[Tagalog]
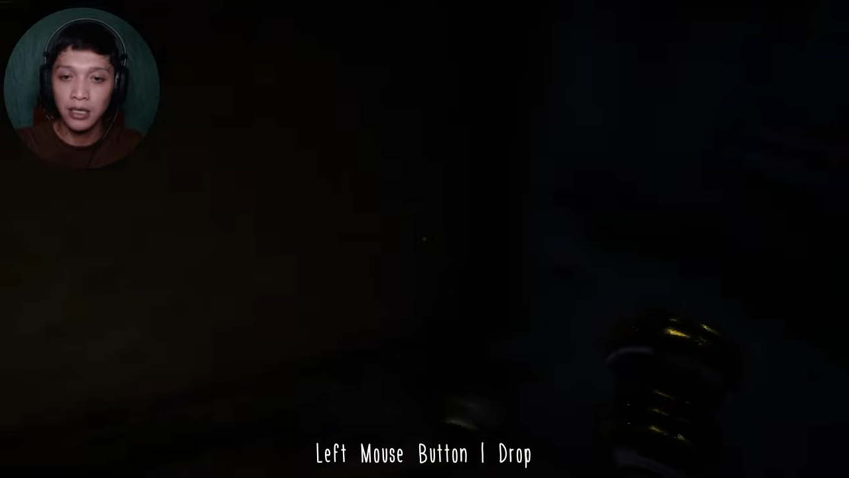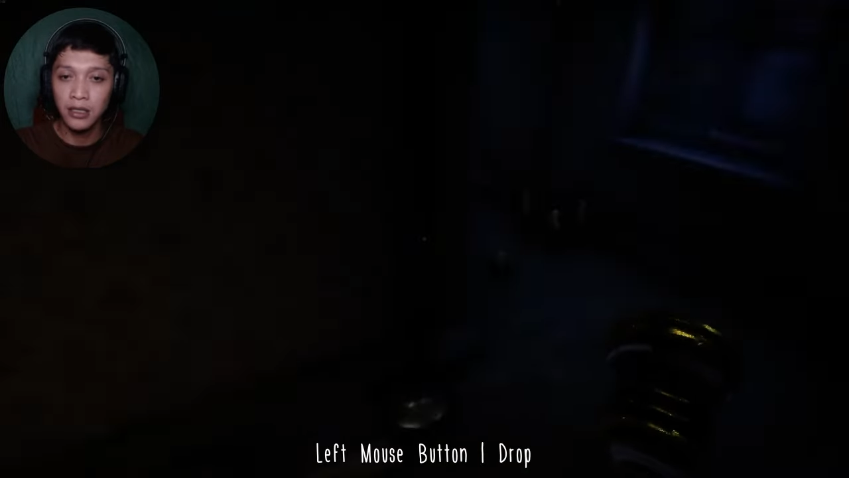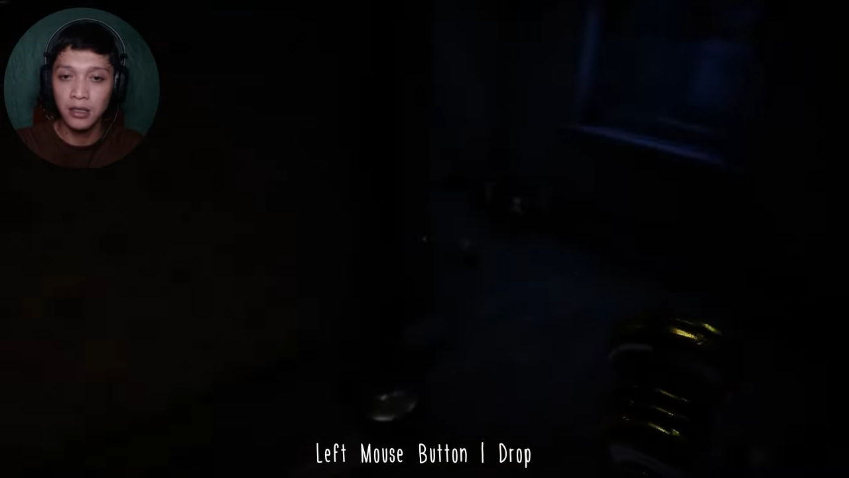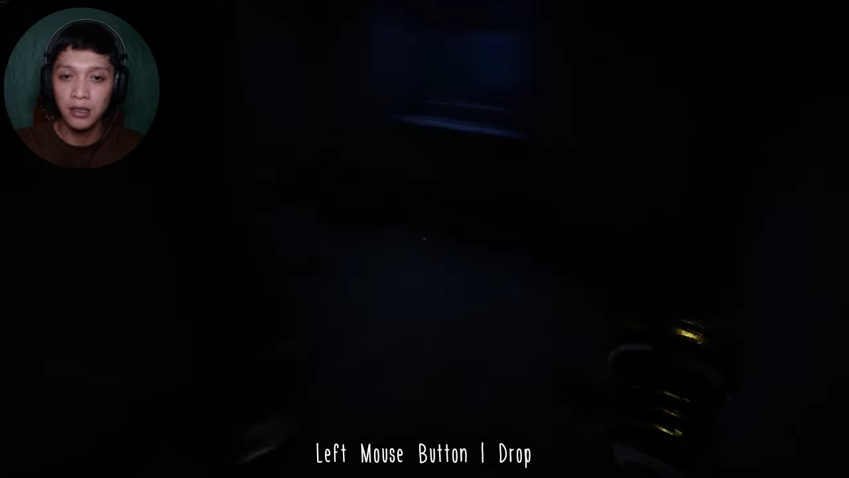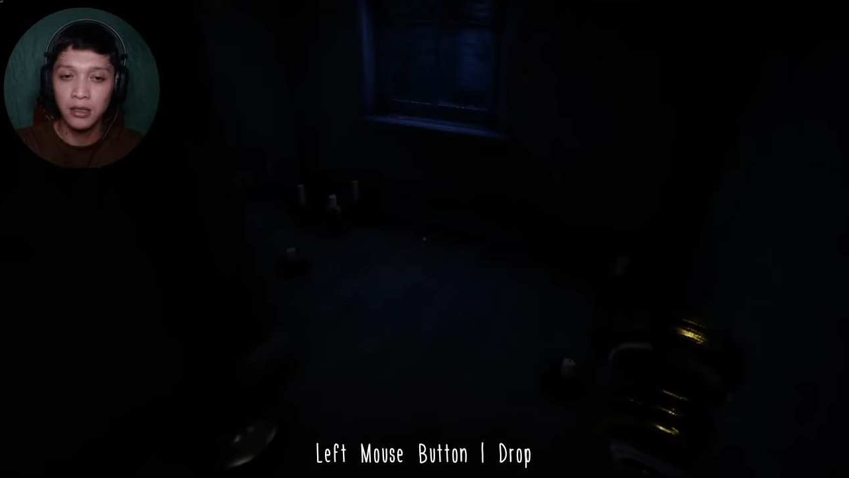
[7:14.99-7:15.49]

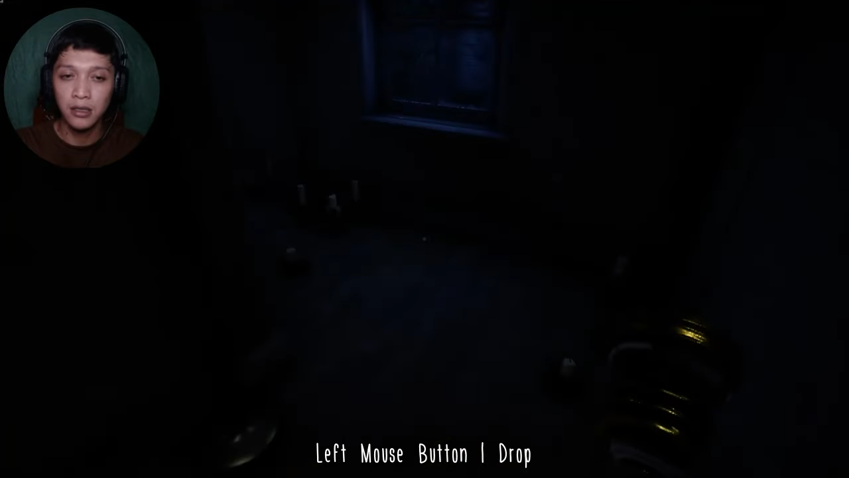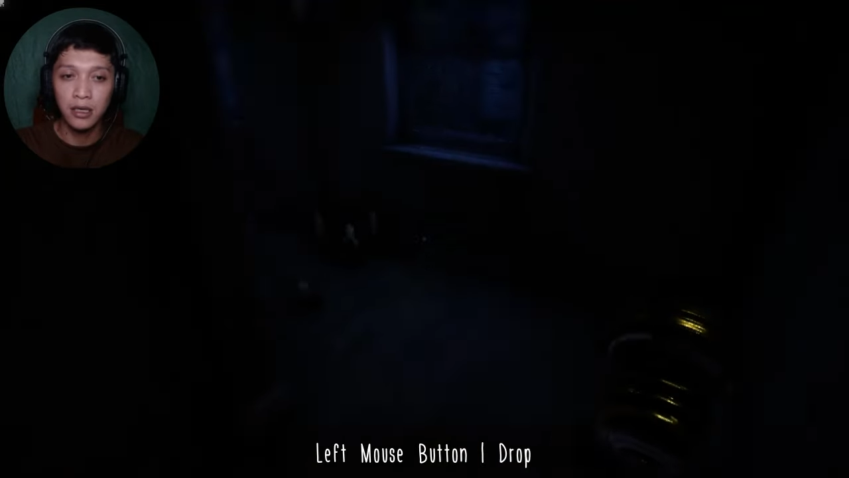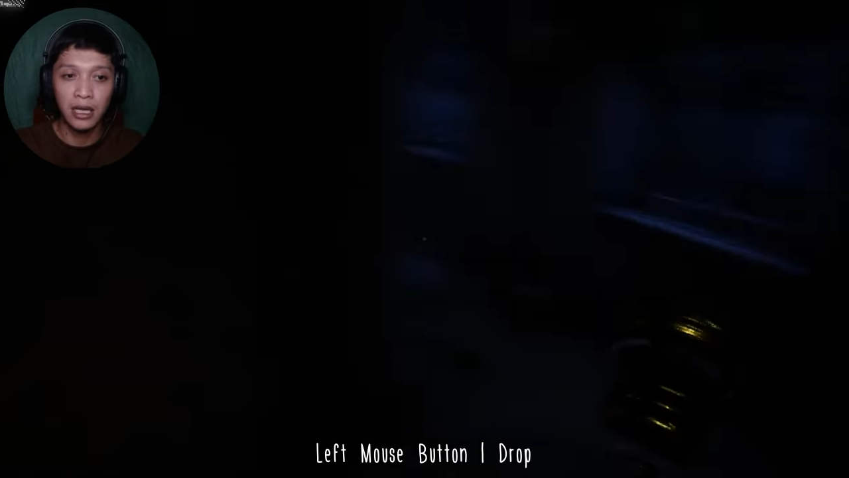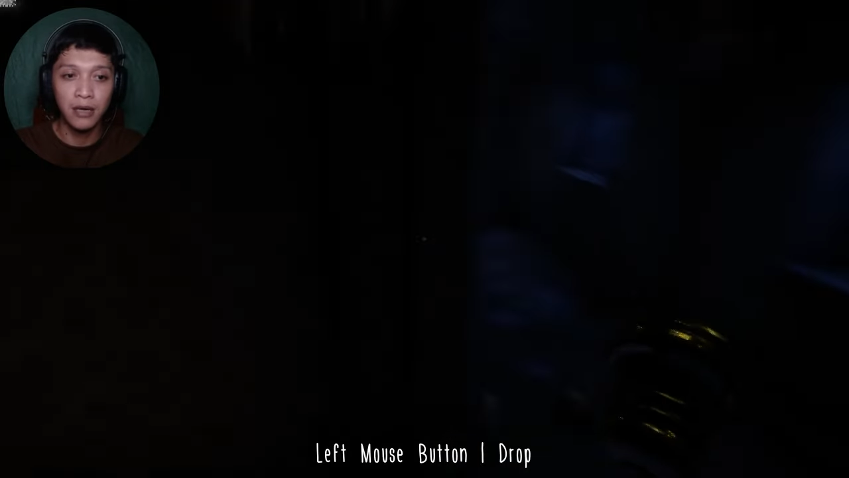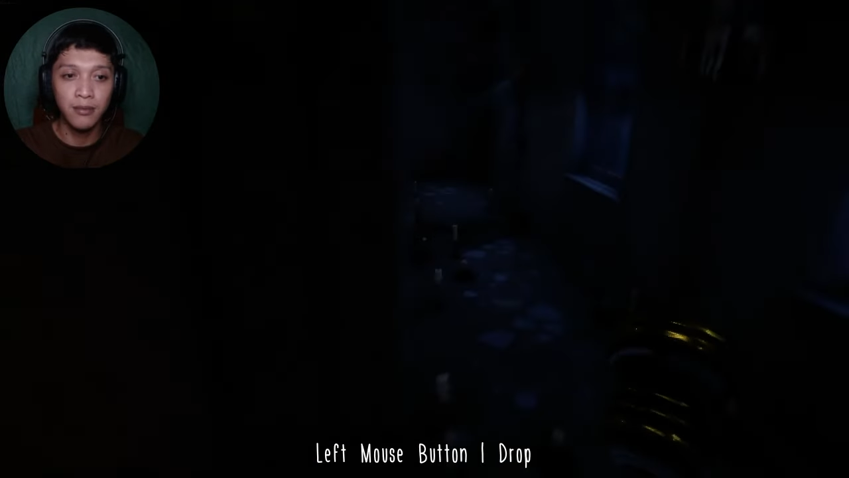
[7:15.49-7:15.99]
yun?
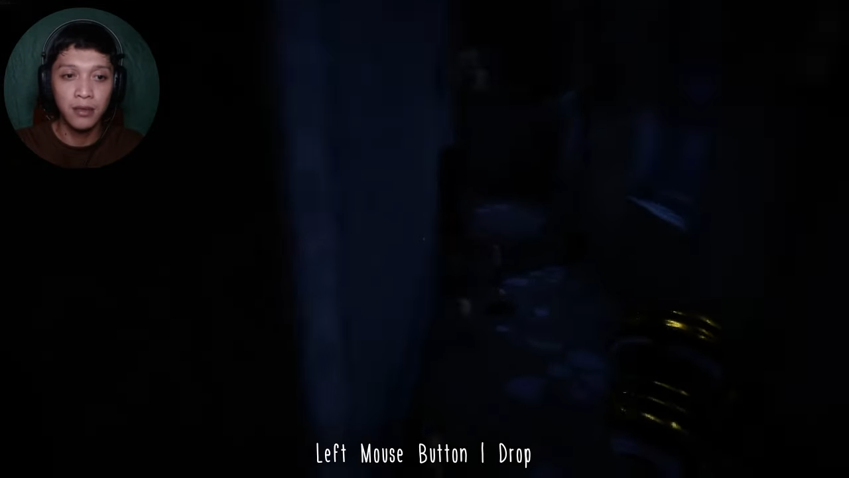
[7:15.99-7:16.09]
Alarm?